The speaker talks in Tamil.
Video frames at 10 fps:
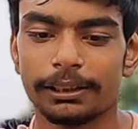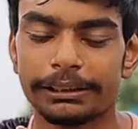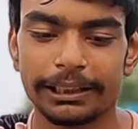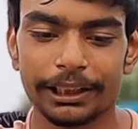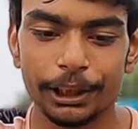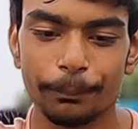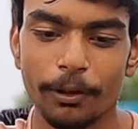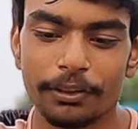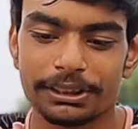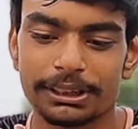இதை
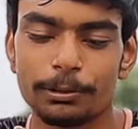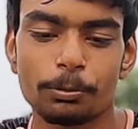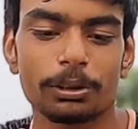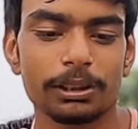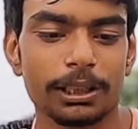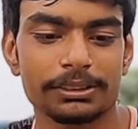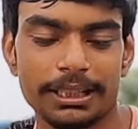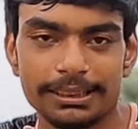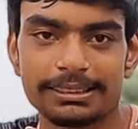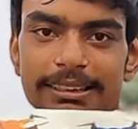கண்டிப்பாக வச்சு உங்களுக்கு நான்
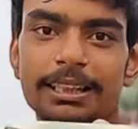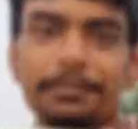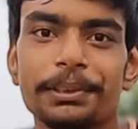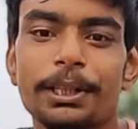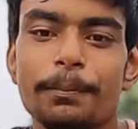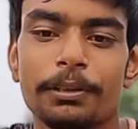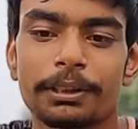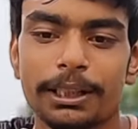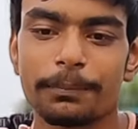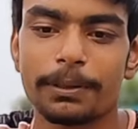ஷார்ட்ஸ்லேயாவது வீடியோ
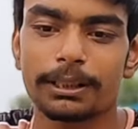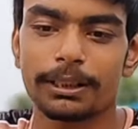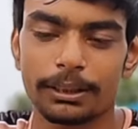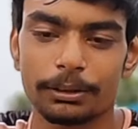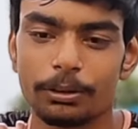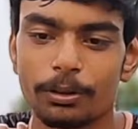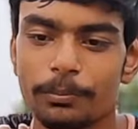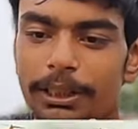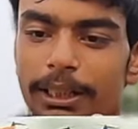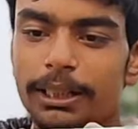போடுறேன் இங்கே பாருங்கள் ட்ரோன்
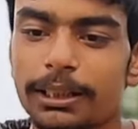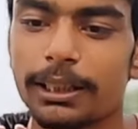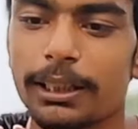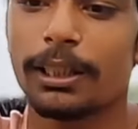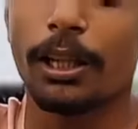மாதிரியே இருக்குது